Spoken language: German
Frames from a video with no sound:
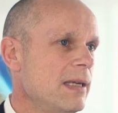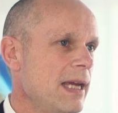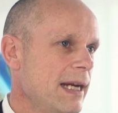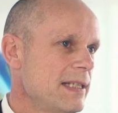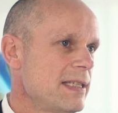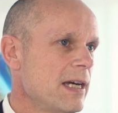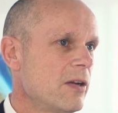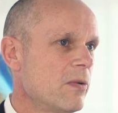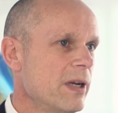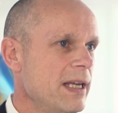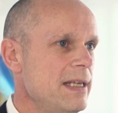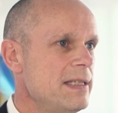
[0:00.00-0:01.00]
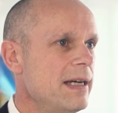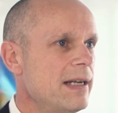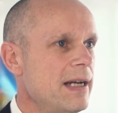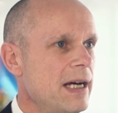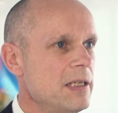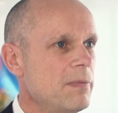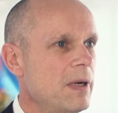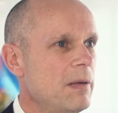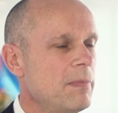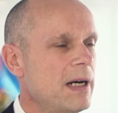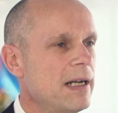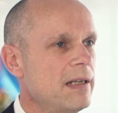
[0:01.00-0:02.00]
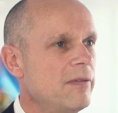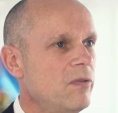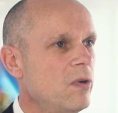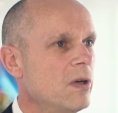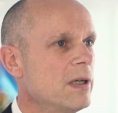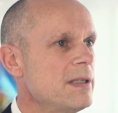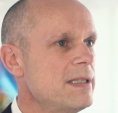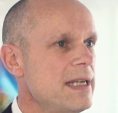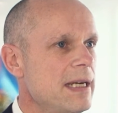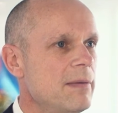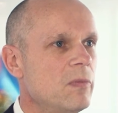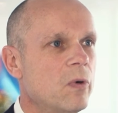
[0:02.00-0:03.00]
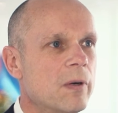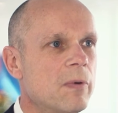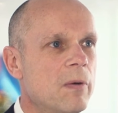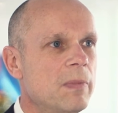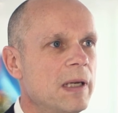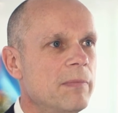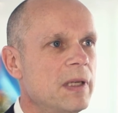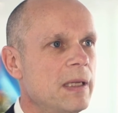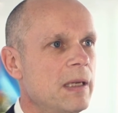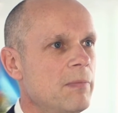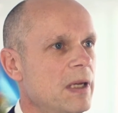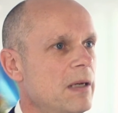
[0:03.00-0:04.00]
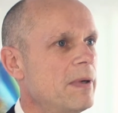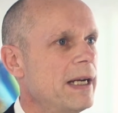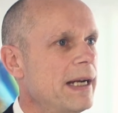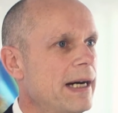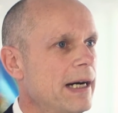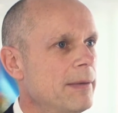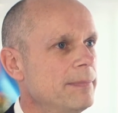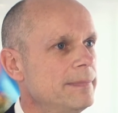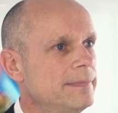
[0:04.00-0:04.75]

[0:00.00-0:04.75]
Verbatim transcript: externen oder internen Ansprechpartner für Themen oder Probleme, die die Mitarbeiter haben.